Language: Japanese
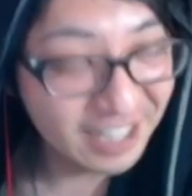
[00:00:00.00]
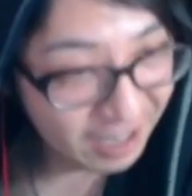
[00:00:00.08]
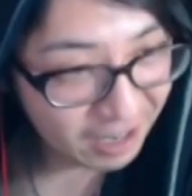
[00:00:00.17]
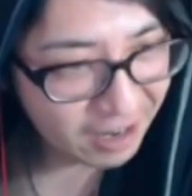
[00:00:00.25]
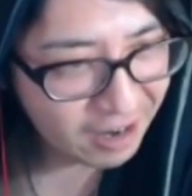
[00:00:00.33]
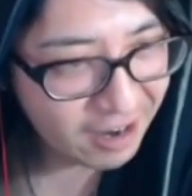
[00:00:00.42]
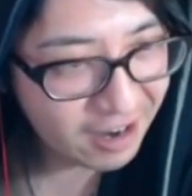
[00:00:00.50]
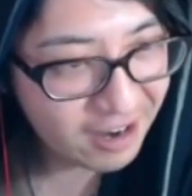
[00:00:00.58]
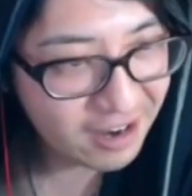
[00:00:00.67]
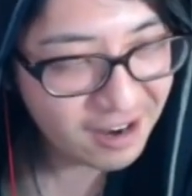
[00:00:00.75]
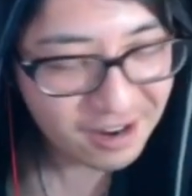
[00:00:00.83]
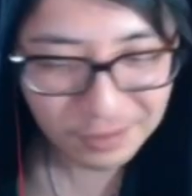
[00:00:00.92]
い
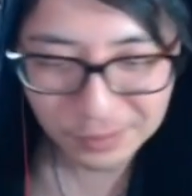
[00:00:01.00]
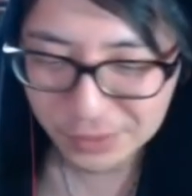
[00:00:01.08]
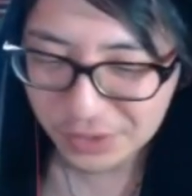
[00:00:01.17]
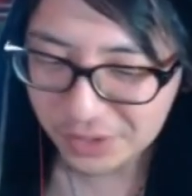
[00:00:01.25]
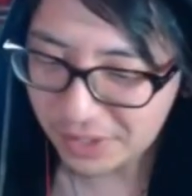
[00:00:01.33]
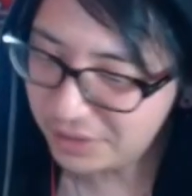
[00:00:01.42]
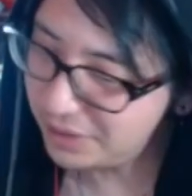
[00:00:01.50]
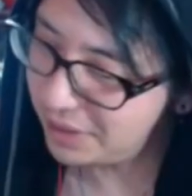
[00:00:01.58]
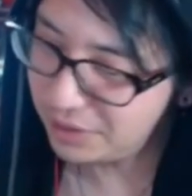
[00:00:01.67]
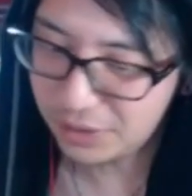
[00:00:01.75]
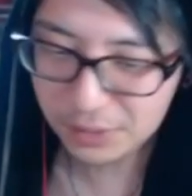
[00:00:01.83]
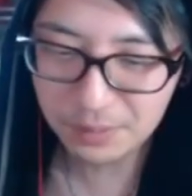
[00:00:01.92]
やー、奥ちゃん
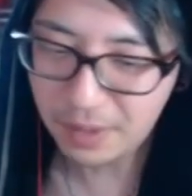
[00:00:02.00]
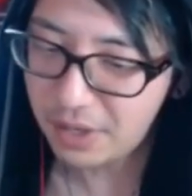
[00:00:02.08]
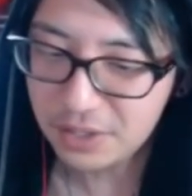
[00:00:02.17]
さん素晴